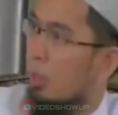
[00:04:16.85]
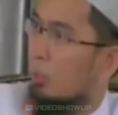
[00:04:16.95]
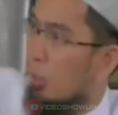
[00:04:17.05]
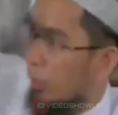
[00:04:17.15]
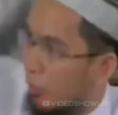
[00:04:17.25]

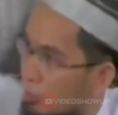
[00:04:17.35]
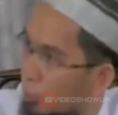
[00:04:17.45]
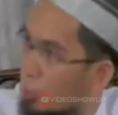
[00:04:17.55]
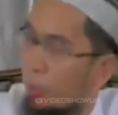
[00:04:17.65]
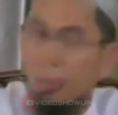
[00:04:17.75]
Tongkat
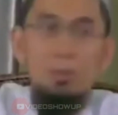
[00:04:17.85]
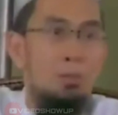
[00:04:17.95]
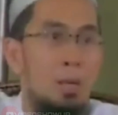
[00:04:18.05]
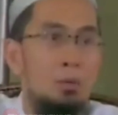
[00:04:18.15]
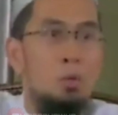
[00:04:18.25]
dipukulkan
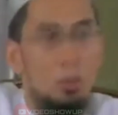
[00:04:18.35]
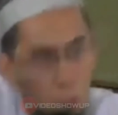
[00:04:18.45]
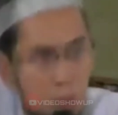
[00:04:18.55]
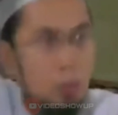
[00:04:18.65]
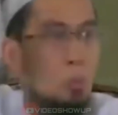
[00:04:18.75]
ke batu
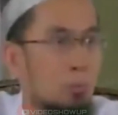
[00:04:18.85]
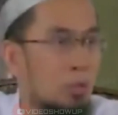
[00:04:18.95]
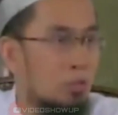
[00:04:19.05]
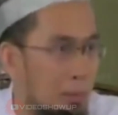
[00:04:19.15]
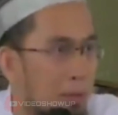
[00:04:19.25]
keluar
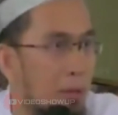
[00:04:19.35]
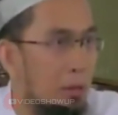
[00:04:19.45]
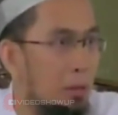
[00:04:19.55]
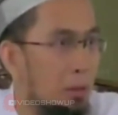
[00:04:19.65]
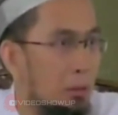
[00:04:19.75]
12 mata air.